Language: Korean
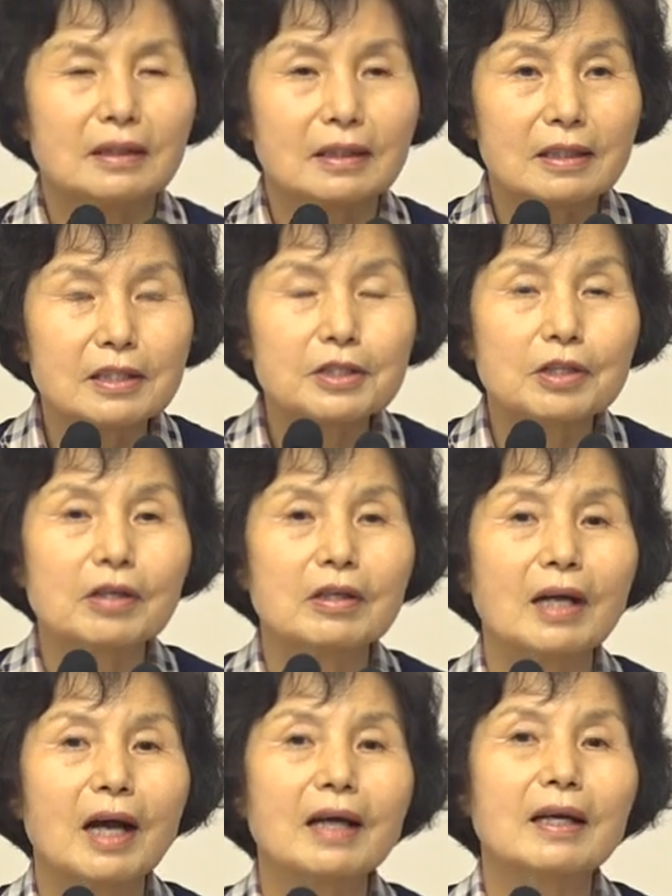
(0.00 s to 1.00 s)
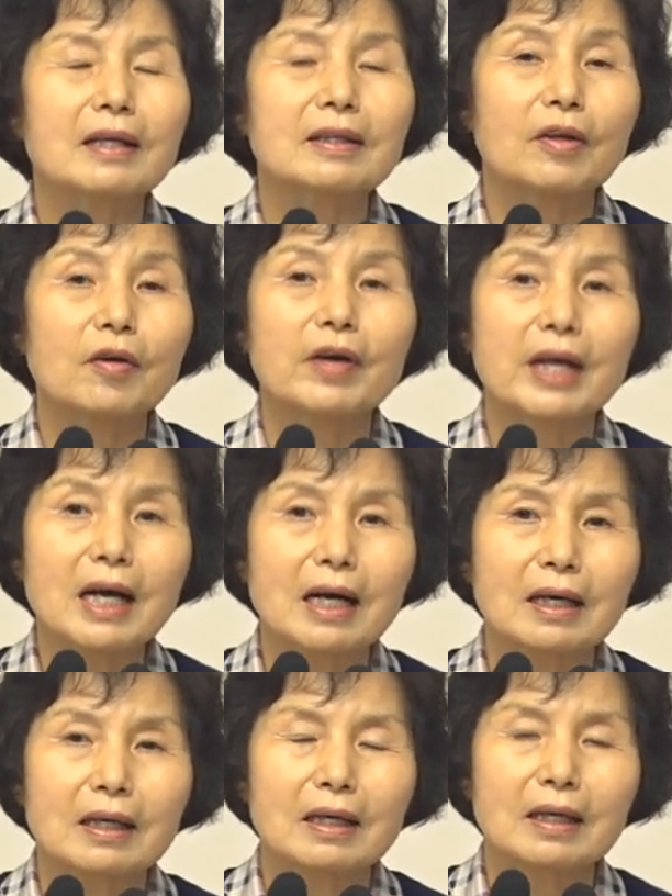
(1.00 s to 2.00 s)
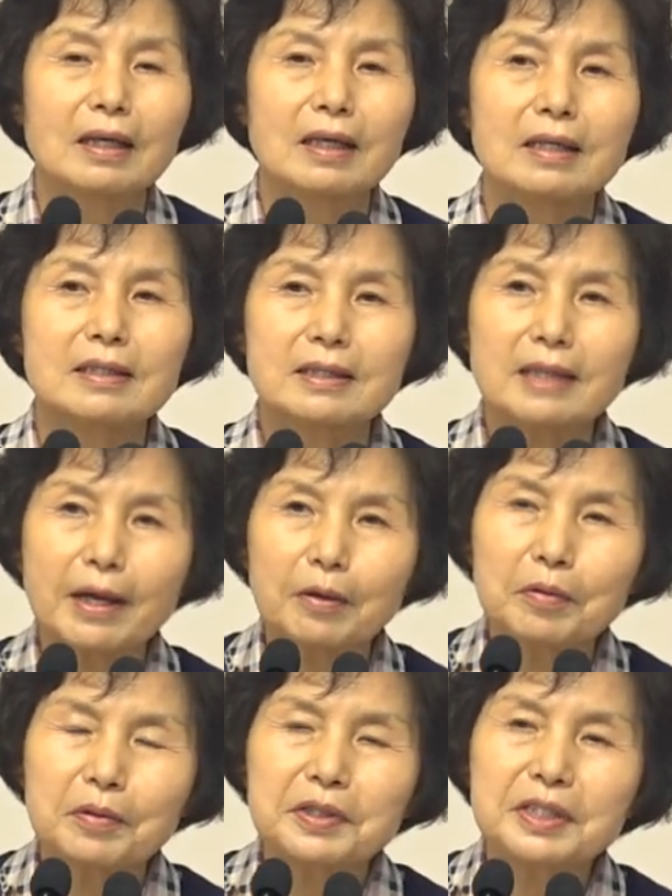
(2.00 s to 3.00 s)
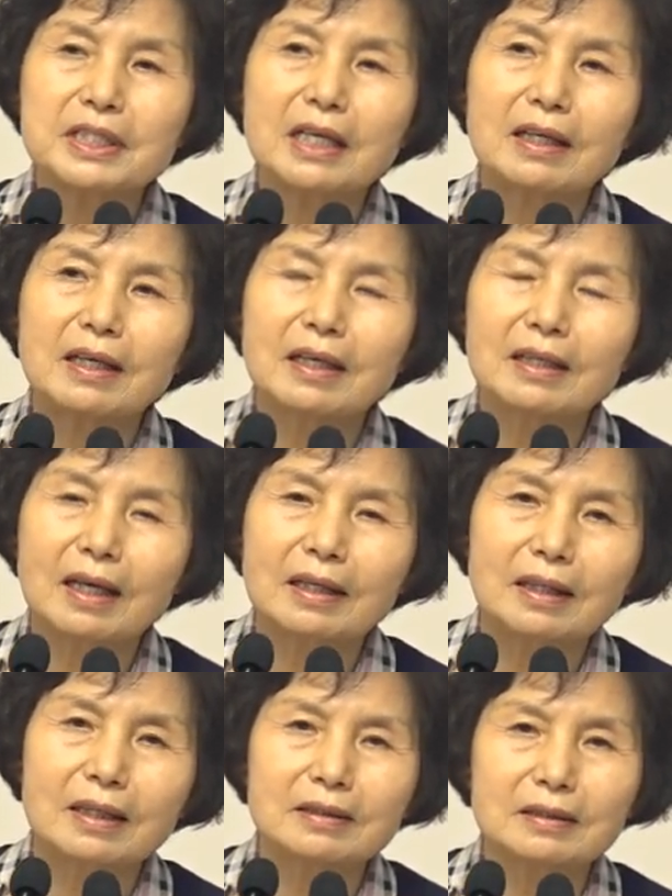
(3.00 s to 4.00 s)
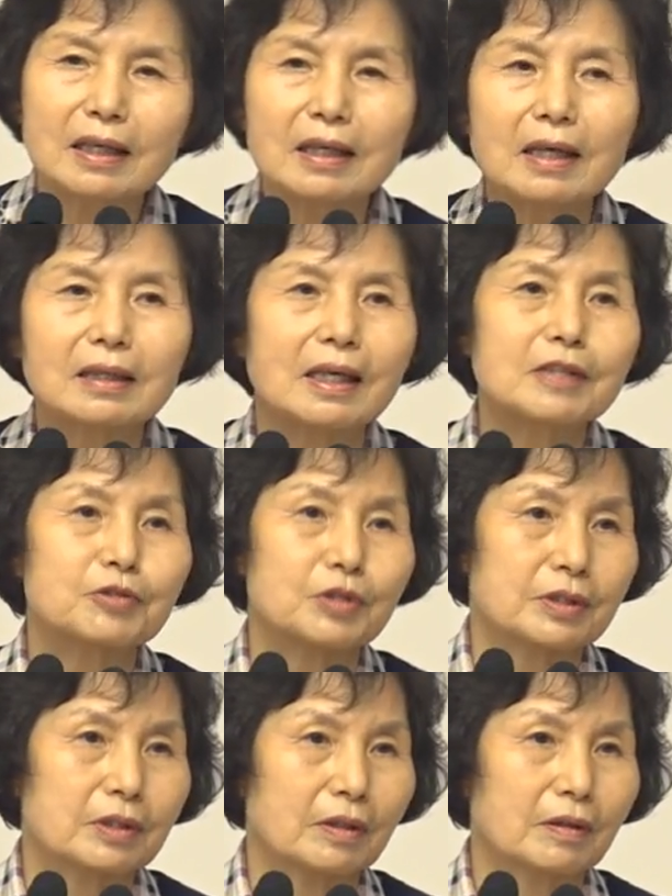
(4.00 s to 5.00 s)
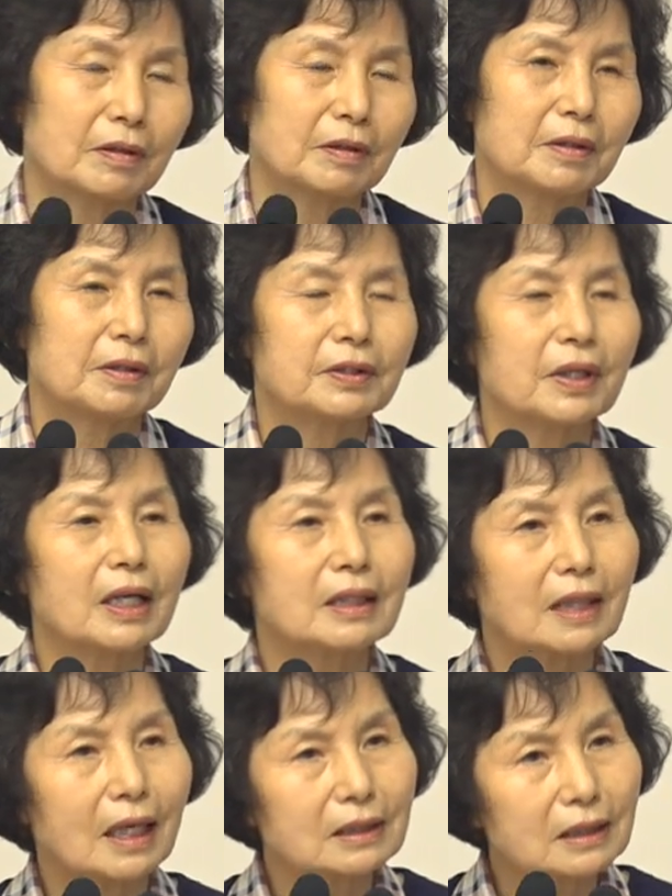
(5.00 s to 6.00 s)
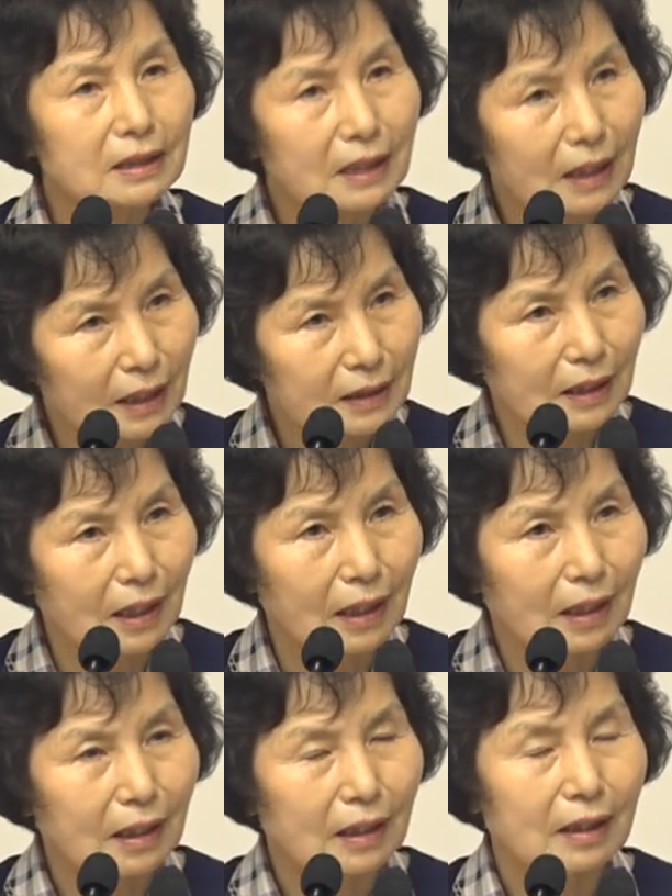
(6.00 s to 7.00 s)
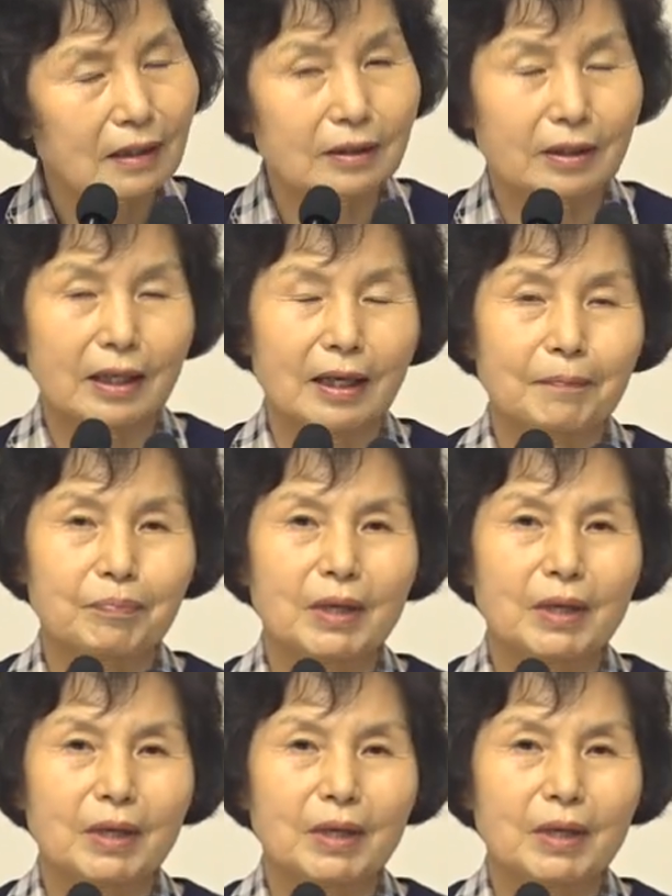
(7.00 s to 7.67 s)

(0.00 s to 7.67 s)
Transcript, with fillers: 인정을 하게 되어야 새로 시작해야 되겠다는 생각을 할 수 있어요. 내가 다시 시작하자. 이렇게.